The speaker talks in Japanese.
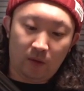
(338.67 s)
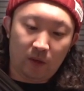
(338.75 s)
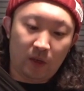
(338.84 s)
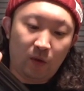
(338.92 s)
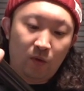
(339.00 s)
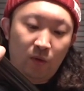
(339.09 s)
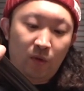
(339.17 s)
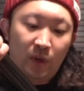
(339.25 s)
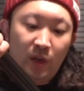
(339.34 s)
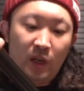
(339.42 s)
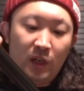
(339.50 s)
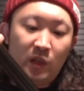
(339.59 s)
えこのよう
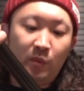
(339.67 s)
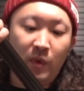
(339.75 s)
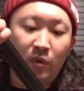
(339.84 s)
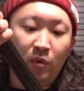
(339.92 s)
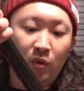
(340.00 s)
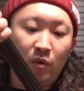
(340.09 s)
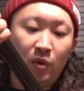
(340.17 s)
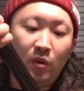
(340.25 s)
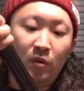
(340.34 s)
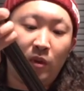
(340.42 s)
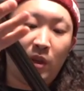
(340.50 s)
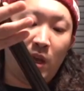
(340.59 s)
にね、締めることに
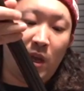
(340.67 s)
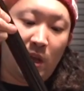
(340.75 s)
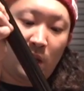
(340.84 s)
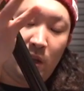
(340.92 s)
よって、